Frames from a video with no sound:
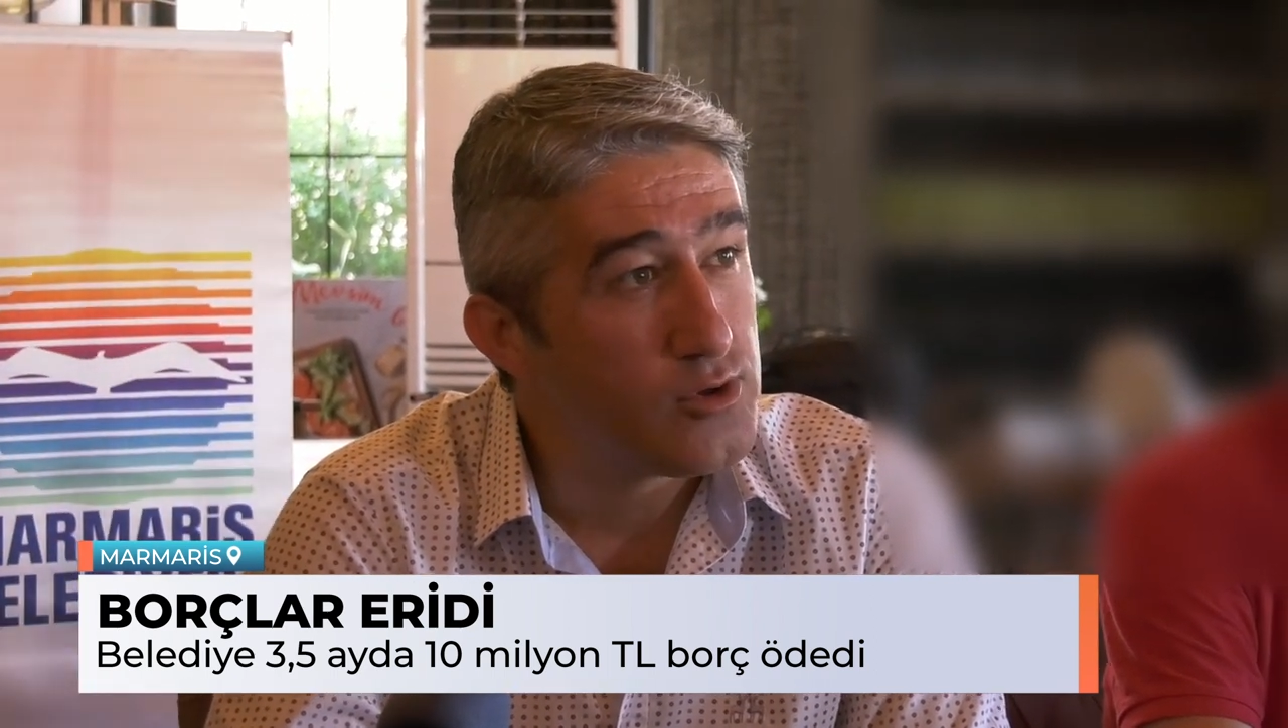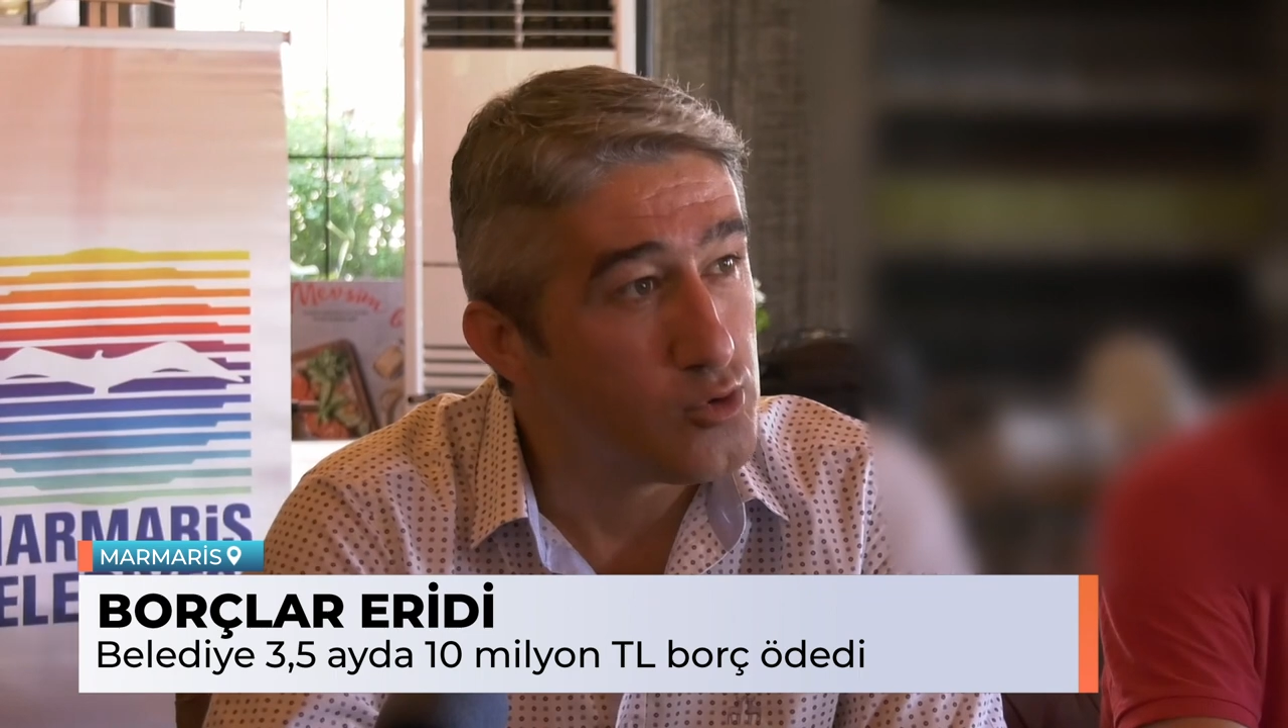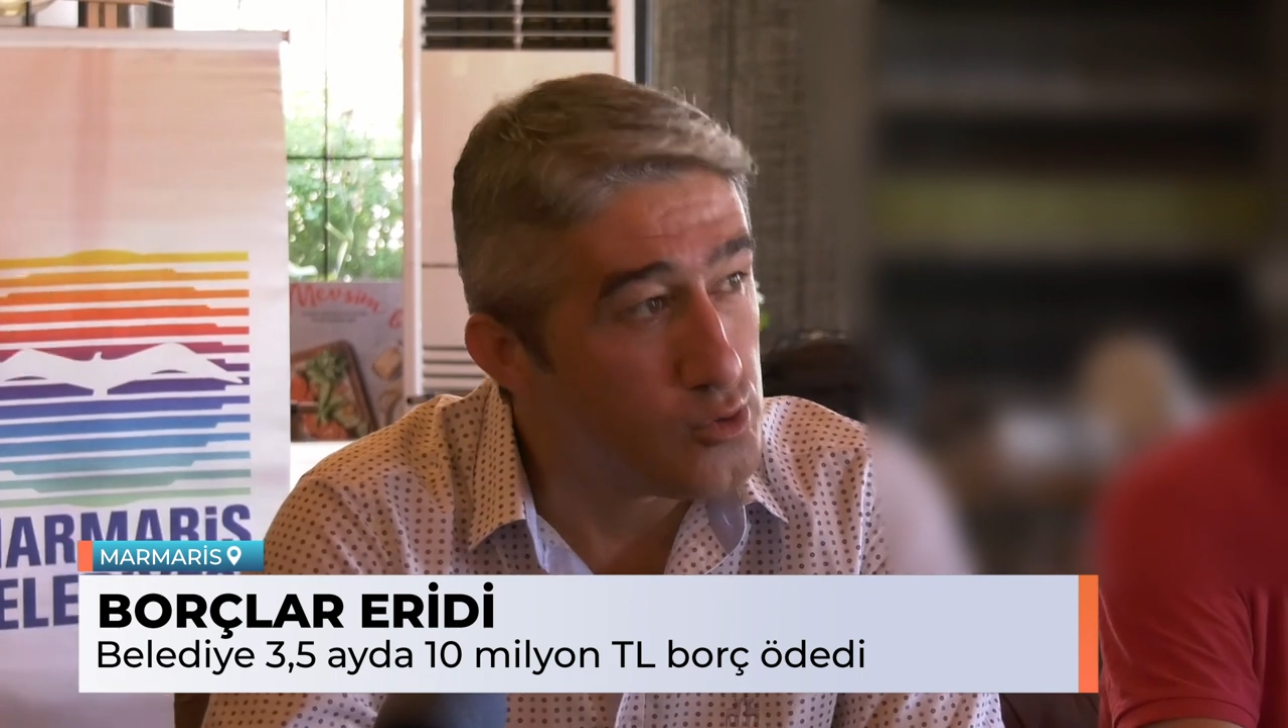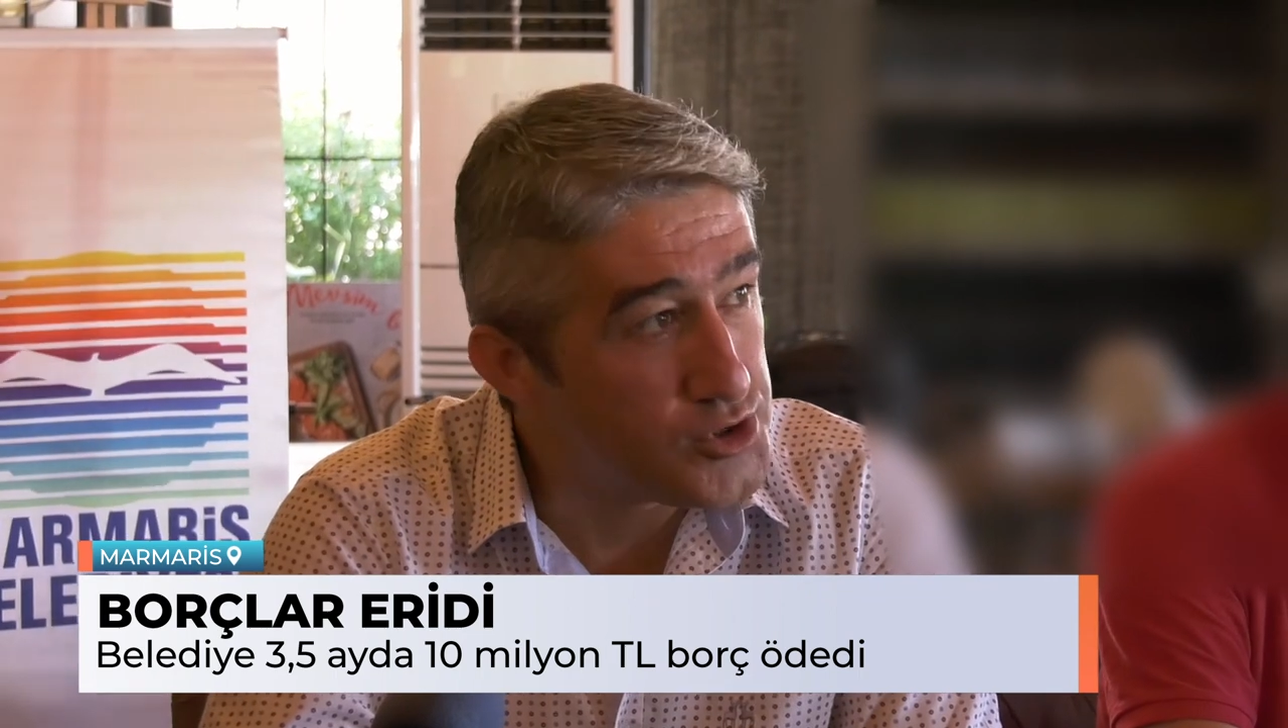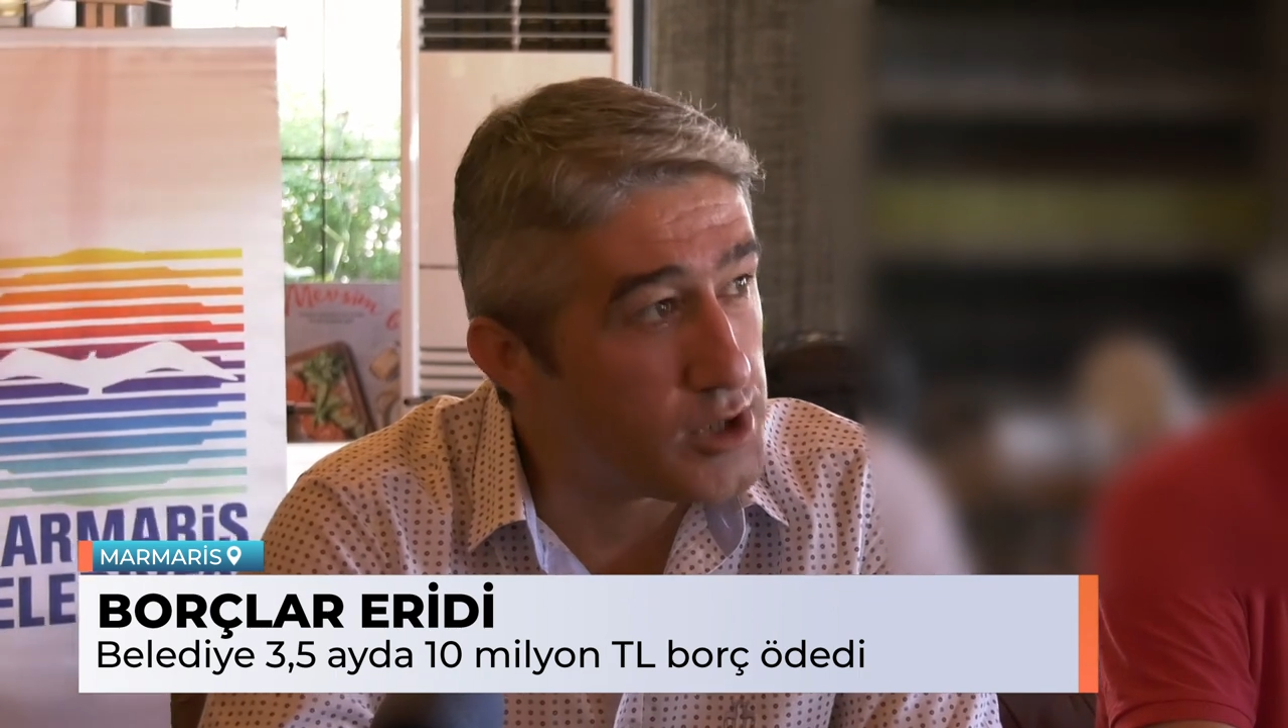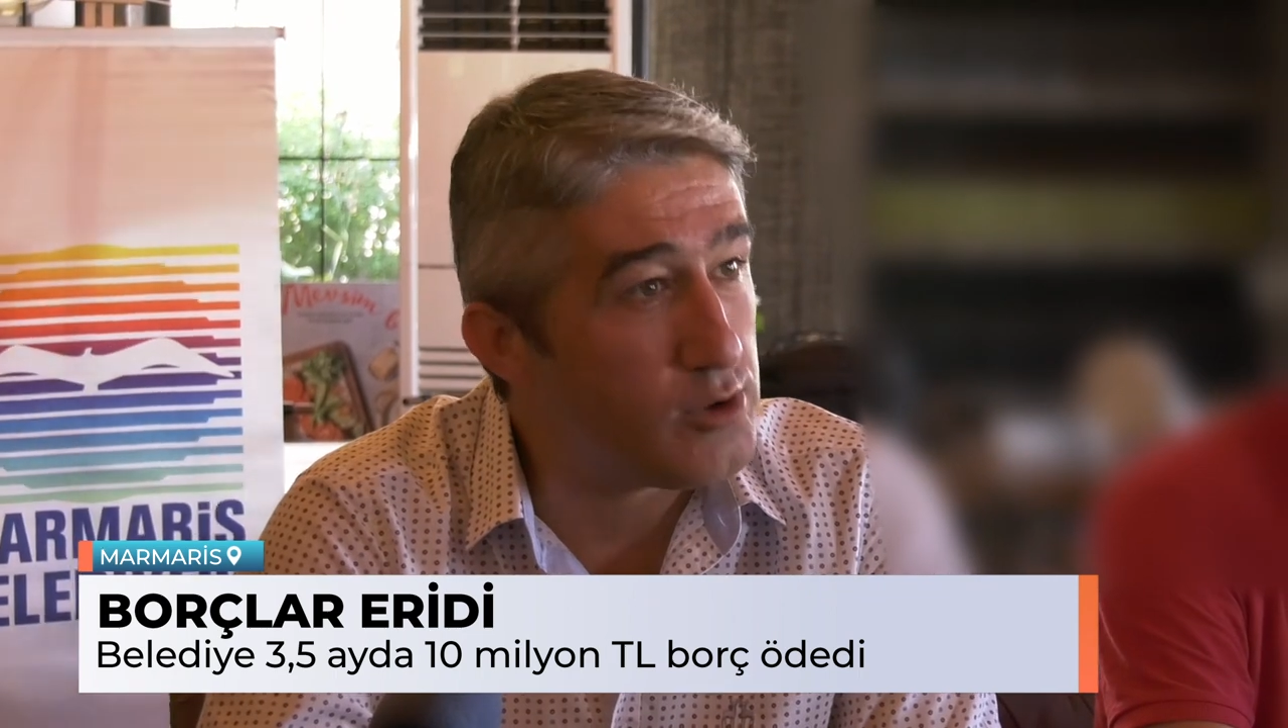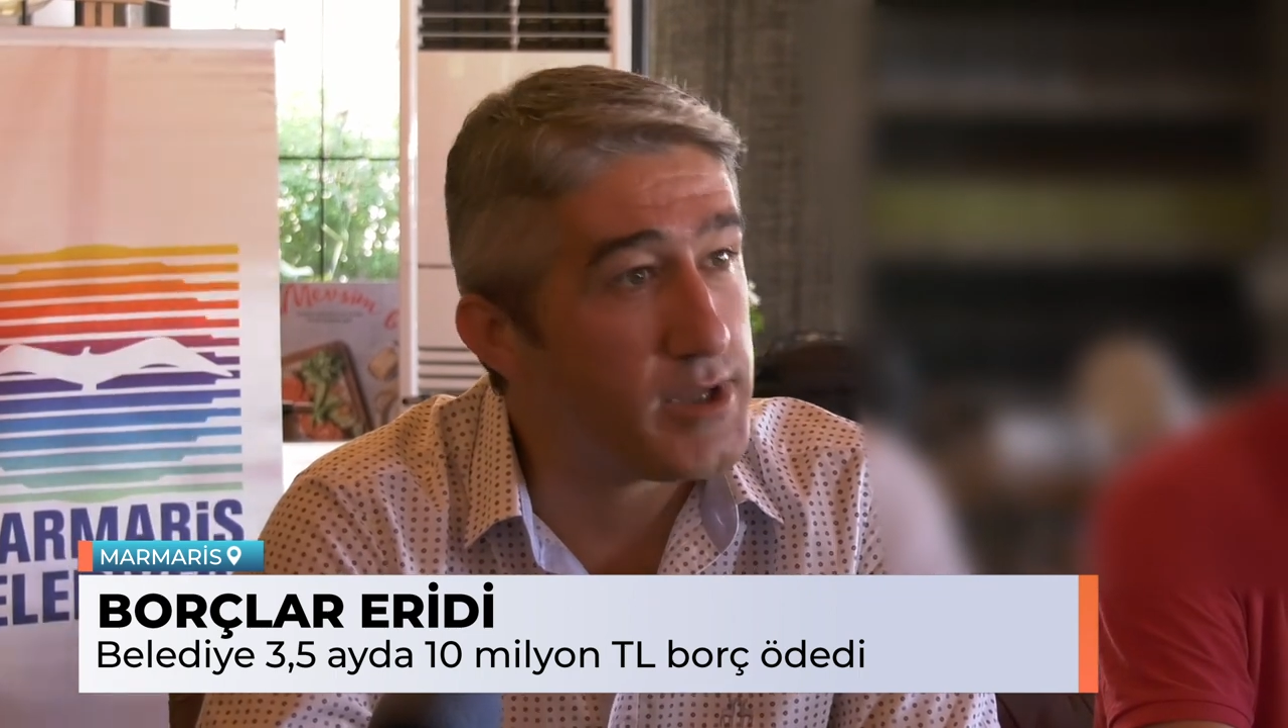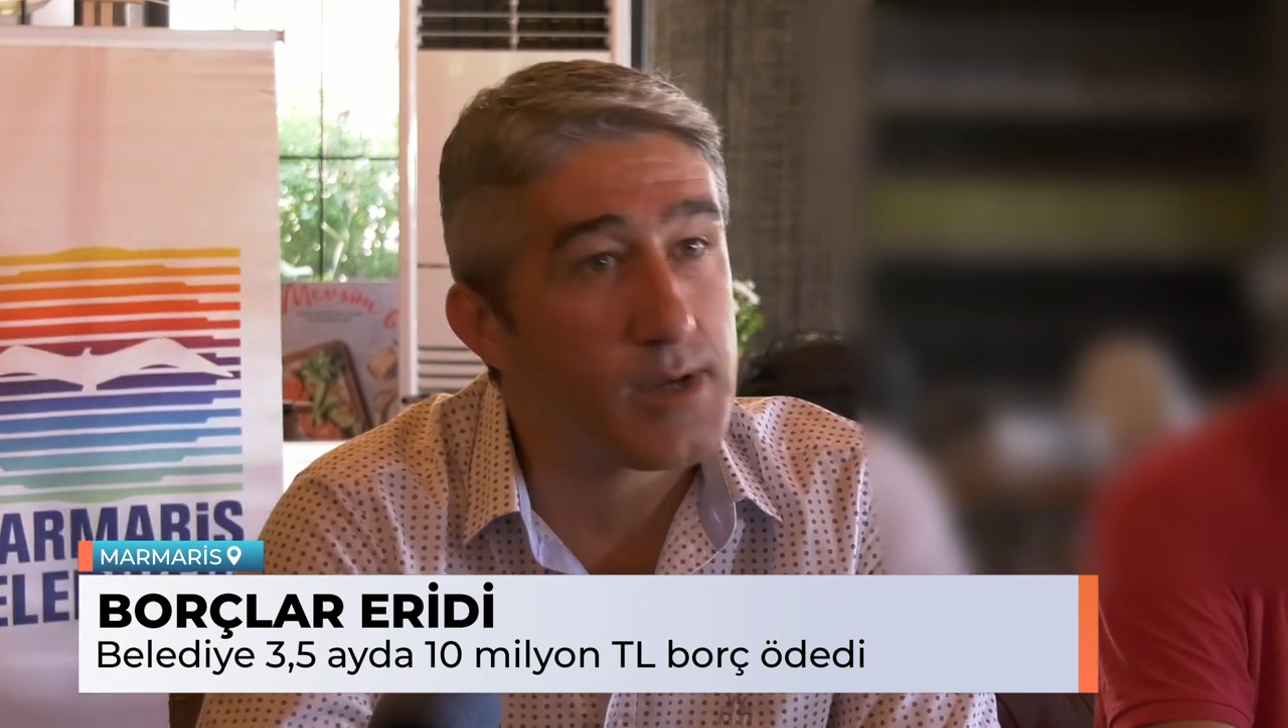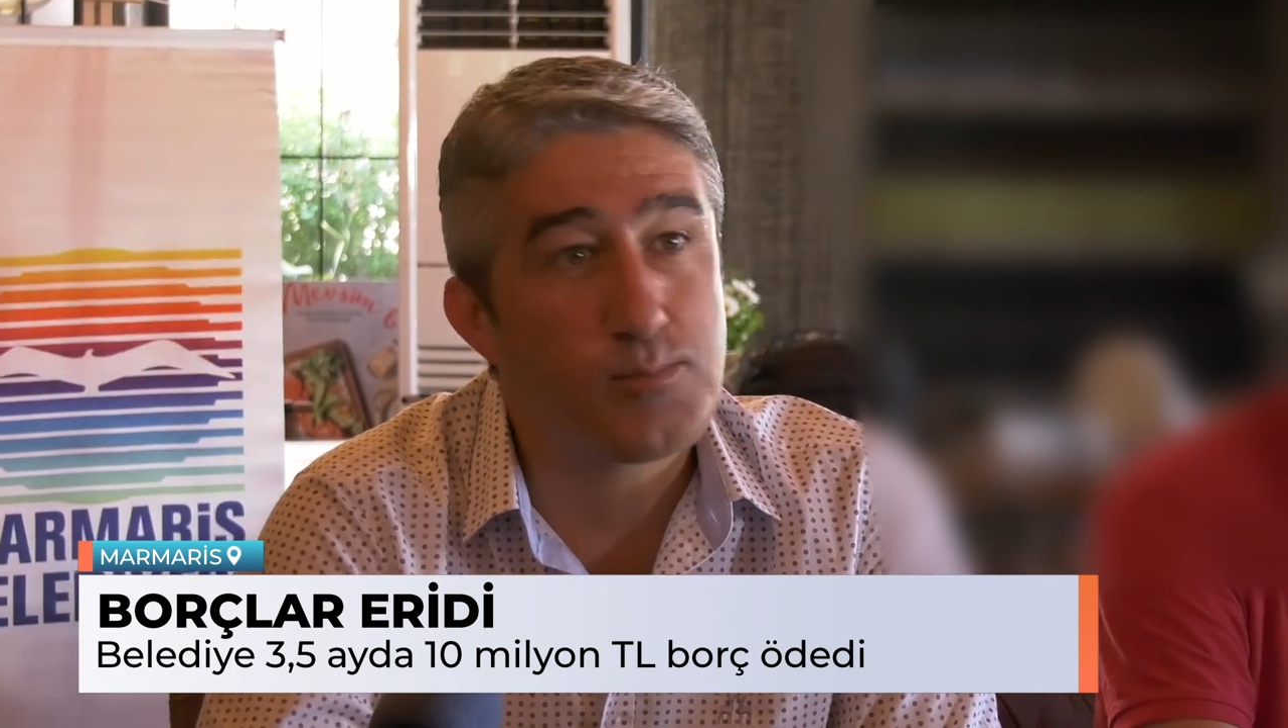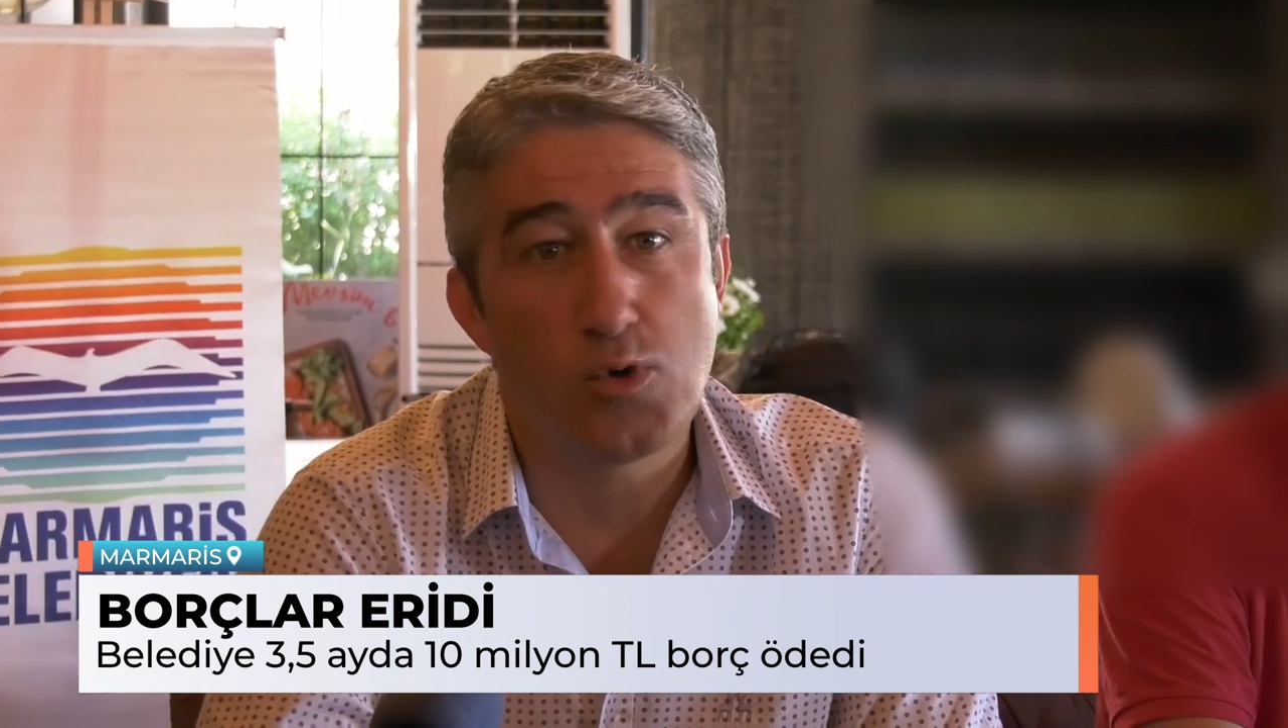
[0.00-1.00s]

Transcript: güncel olarak